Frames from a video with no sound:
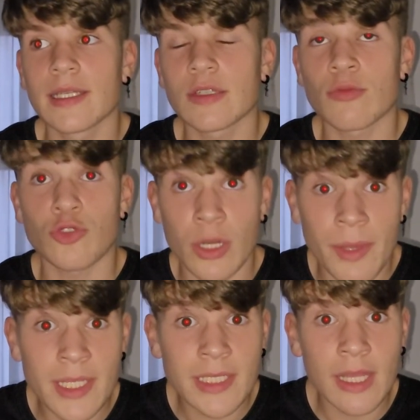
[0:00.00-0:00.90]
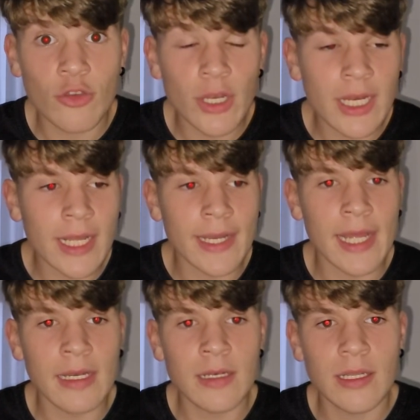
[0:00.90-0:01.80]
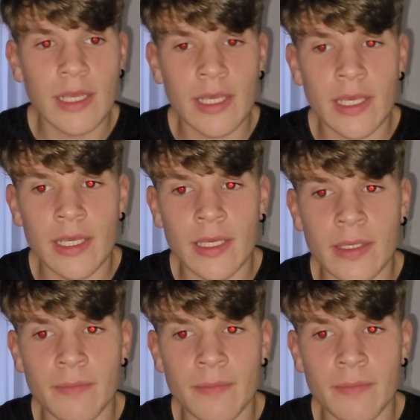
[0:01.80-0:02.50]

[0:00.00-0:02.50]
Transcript: Como sabéis, tengo en el canal eh,